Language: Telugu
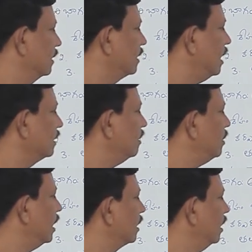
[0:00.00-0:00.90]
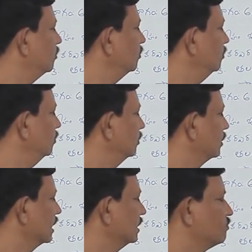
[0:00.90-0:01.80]
కంక భాగాలు
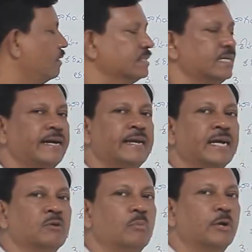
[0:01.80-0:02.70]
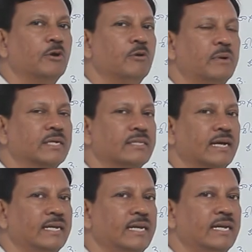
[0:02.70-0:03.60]
శ్వాసక్రియకు
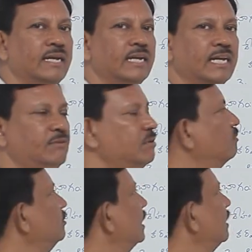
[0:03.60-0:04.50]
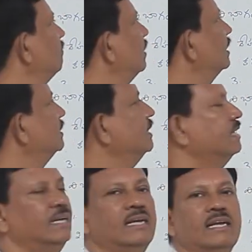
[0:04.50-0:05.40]
ఉపయోగపడతాయి ఇవి ఉండడం వల్ల
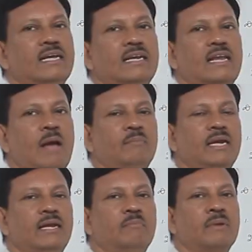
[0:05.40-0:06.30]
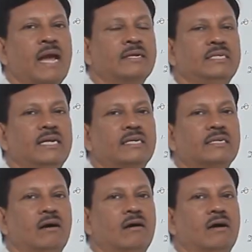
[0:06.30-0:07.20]
దీన్ని లామిల్లీ
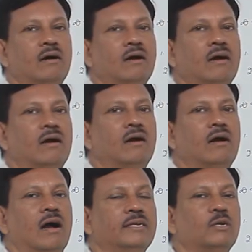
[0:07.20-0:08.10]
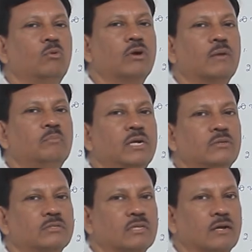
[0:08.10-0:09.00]
బ్రాంకియేటా అని కూడా
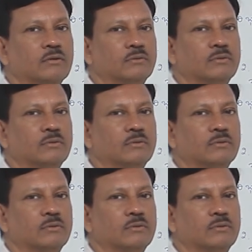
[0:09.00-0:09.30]
పిలుస్తారు